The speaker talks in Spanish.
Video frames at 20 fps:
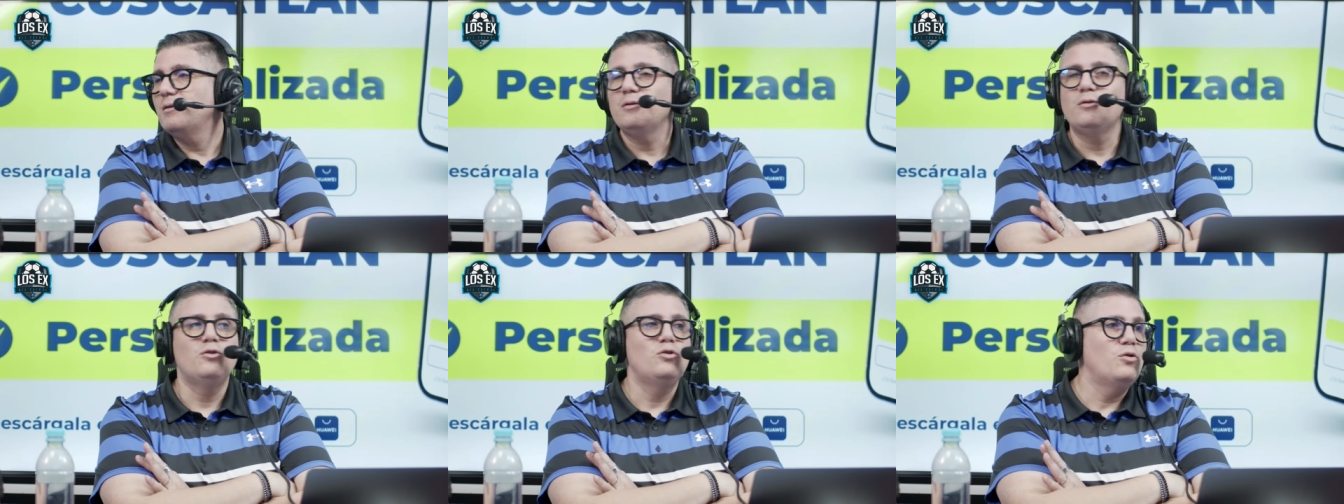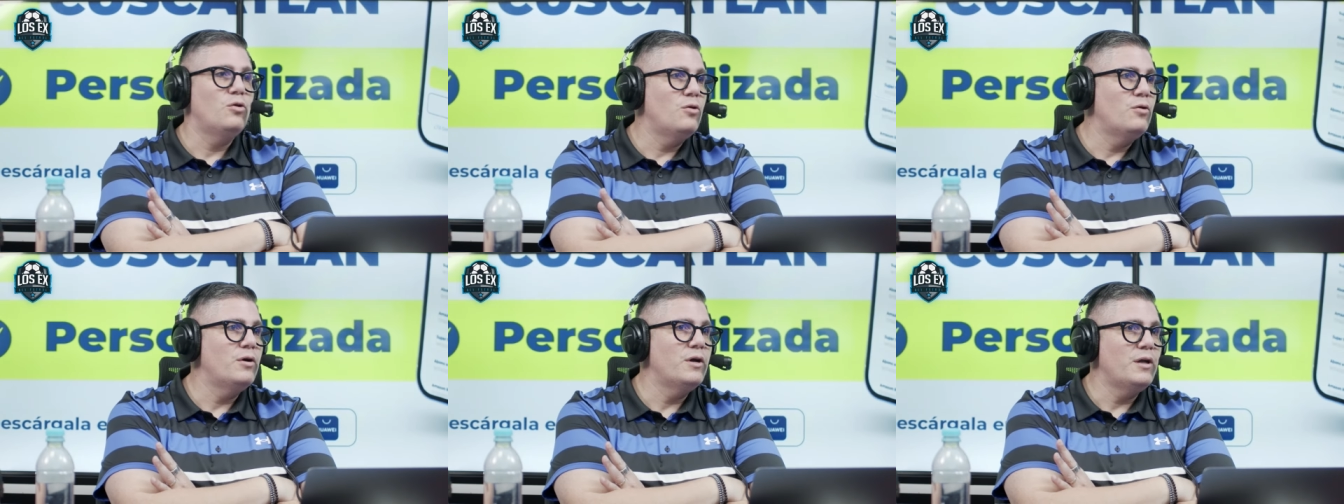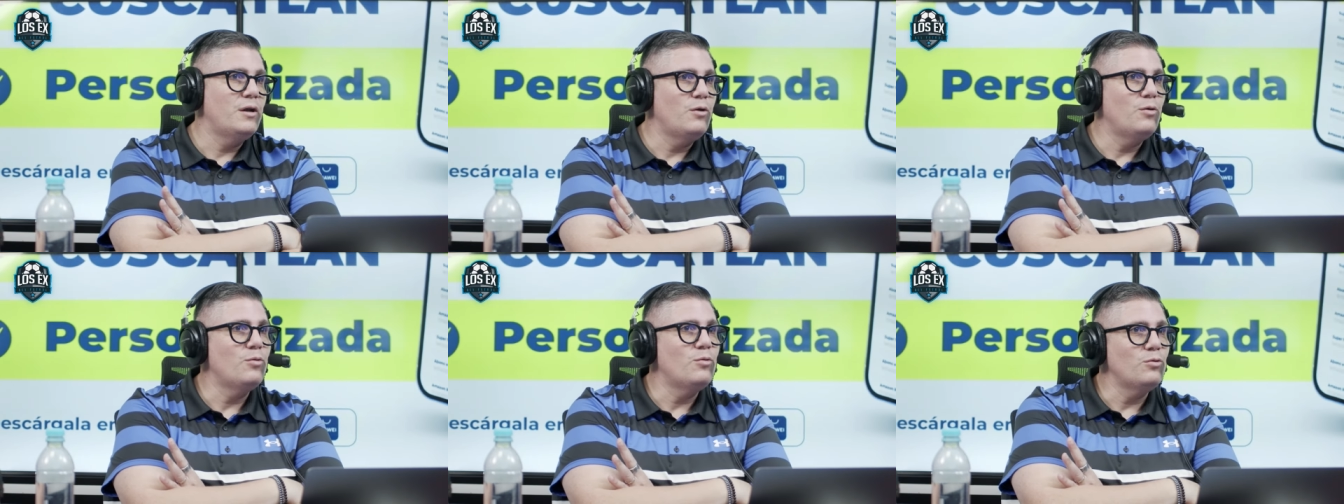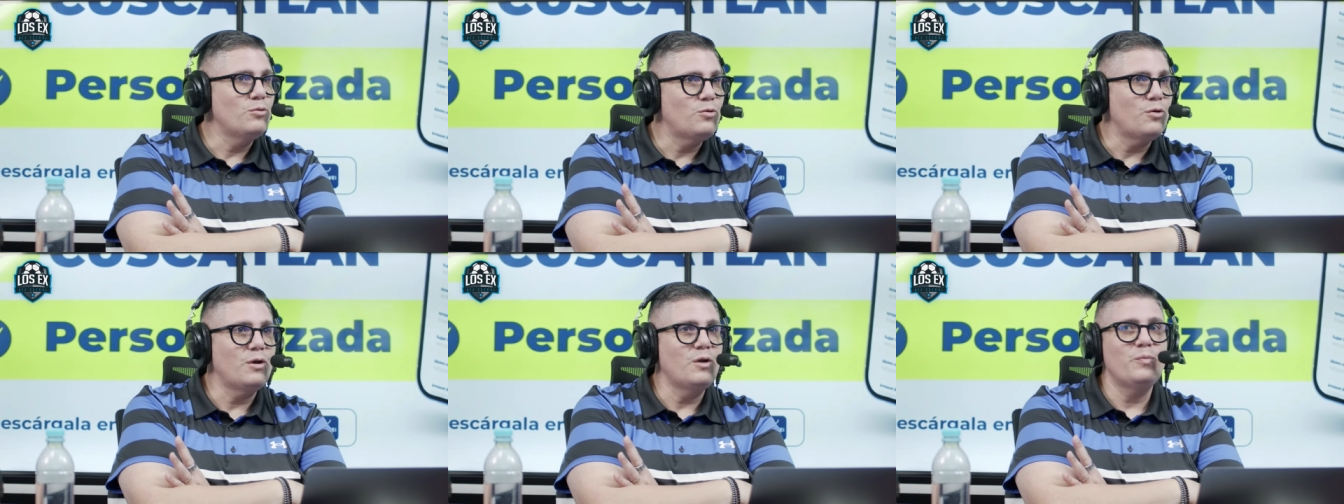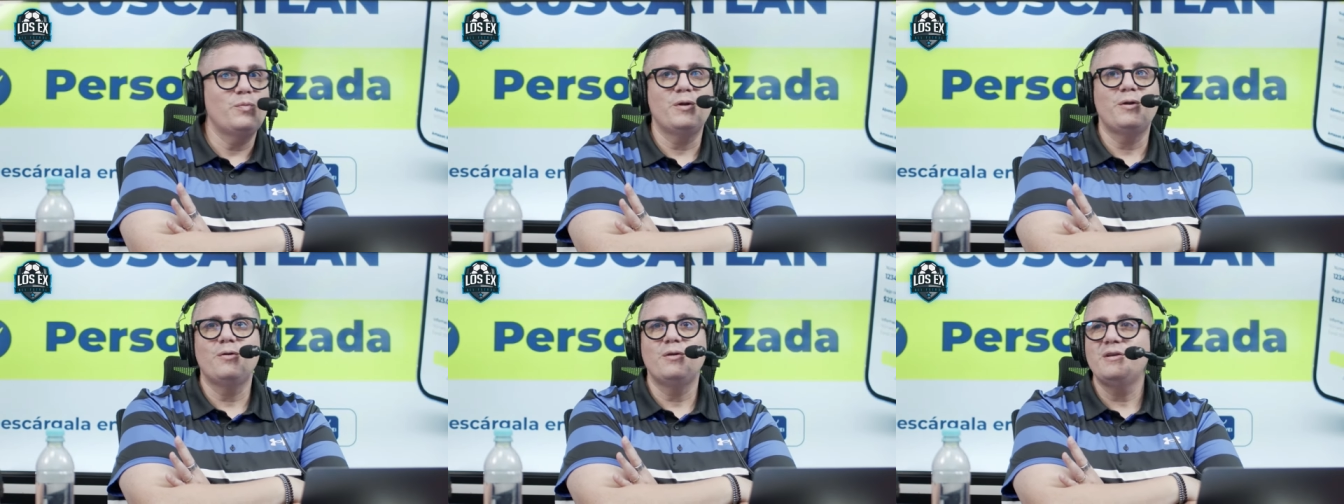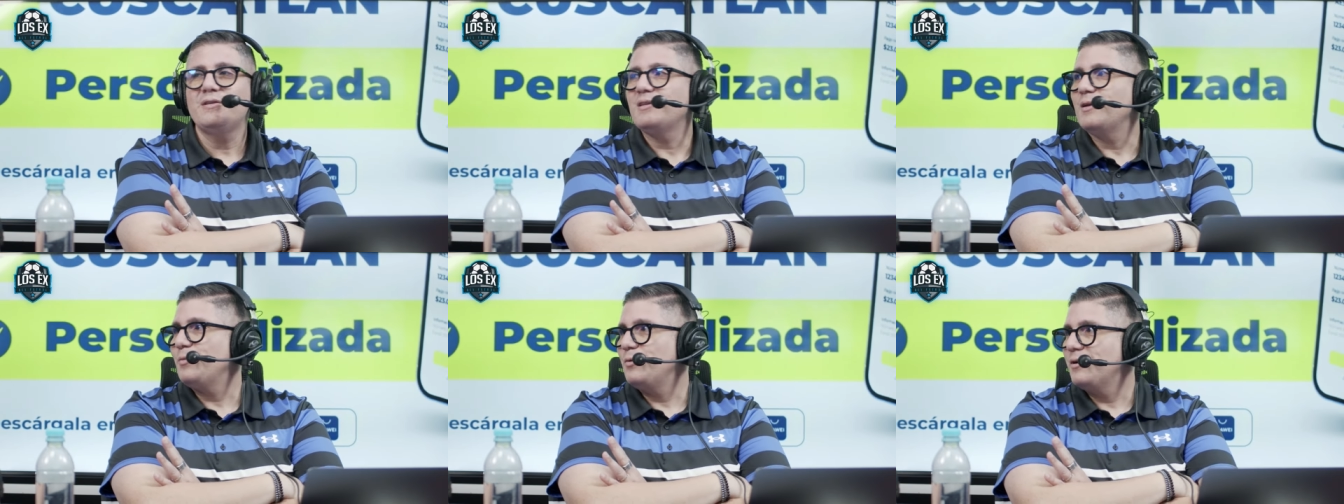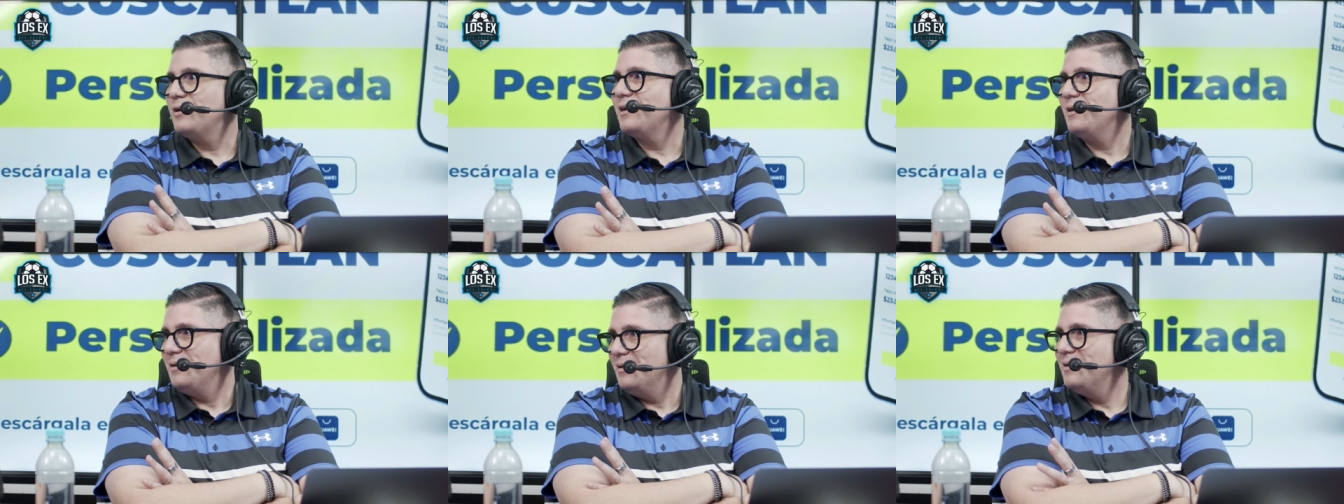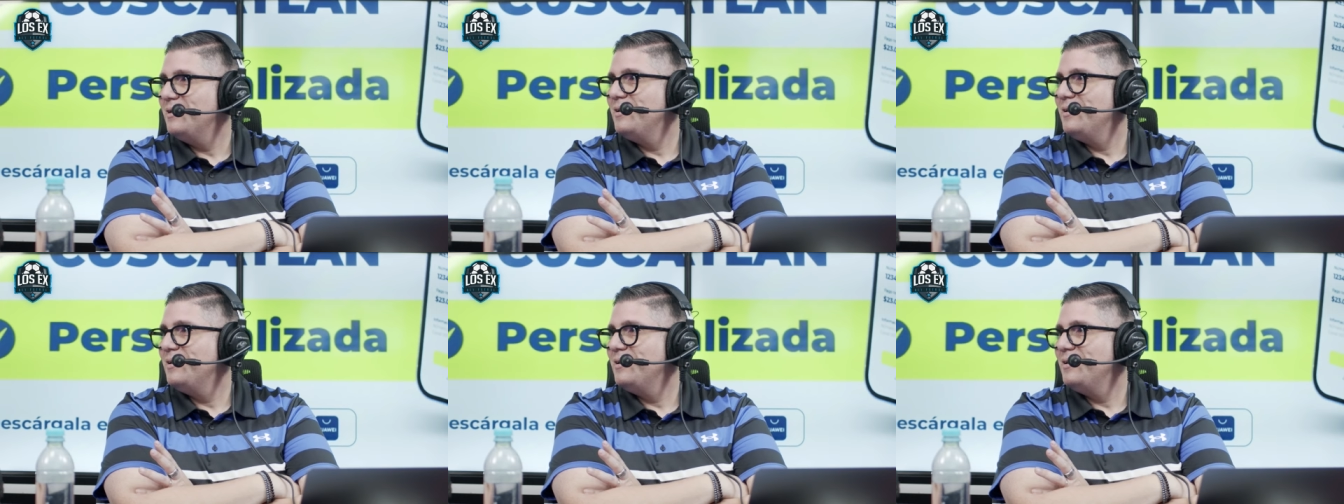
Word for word: mm. no es locutor el periodista, porque